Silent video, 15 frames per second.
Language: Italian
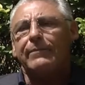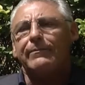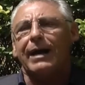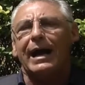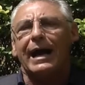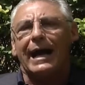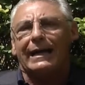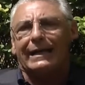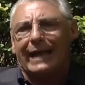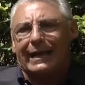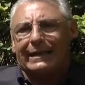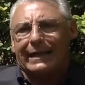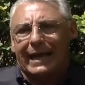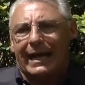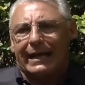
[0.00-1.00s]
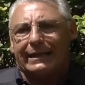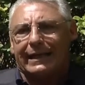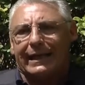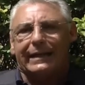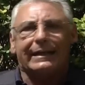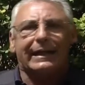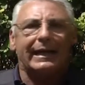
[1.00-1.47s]
ma accade
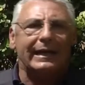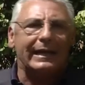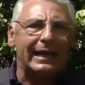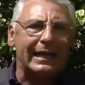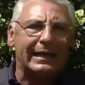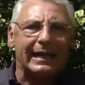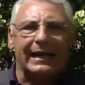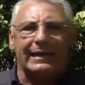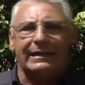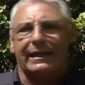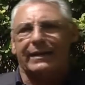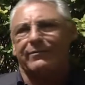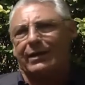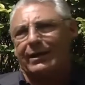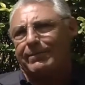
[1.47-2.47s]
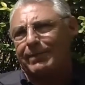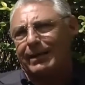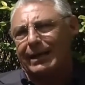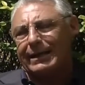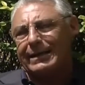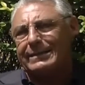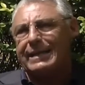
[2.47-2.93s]
anche che il Cagliari viene
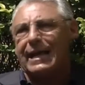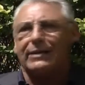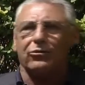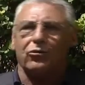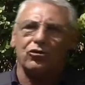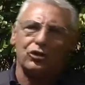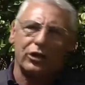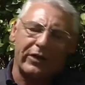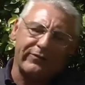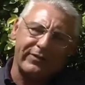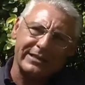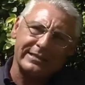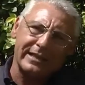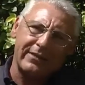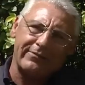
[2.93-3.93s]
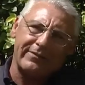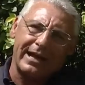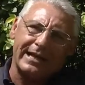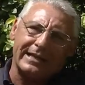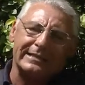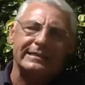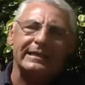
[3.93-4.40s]
penalizzato, non ce la fa
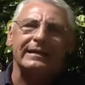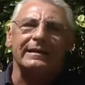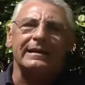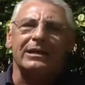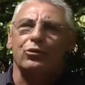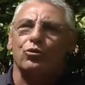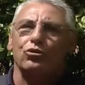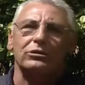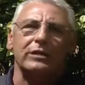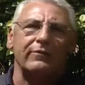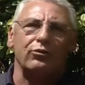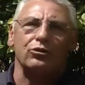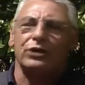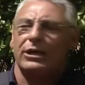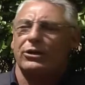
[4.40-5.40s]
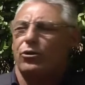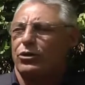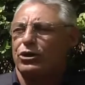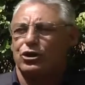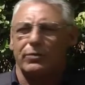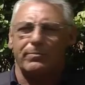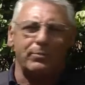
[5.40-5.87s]
salvarsi, Gustavo
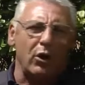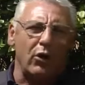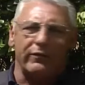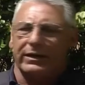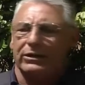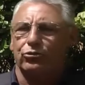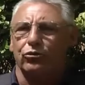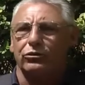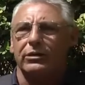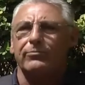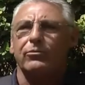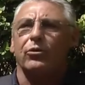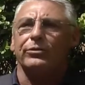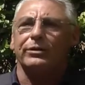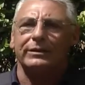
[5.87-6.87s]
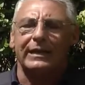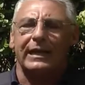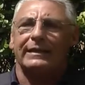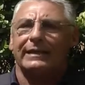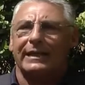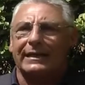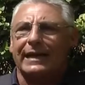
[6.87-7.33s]
Giagnoni ci prova in tutti i modi,
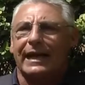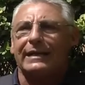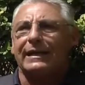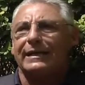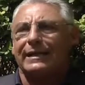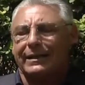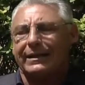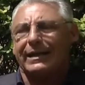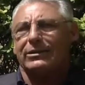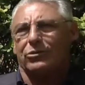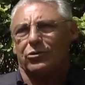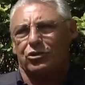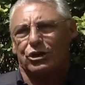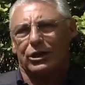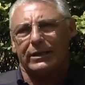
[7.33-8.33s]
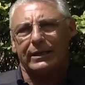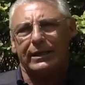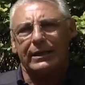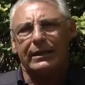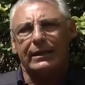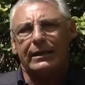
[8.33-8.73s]
niente, il Cagliari retrocede.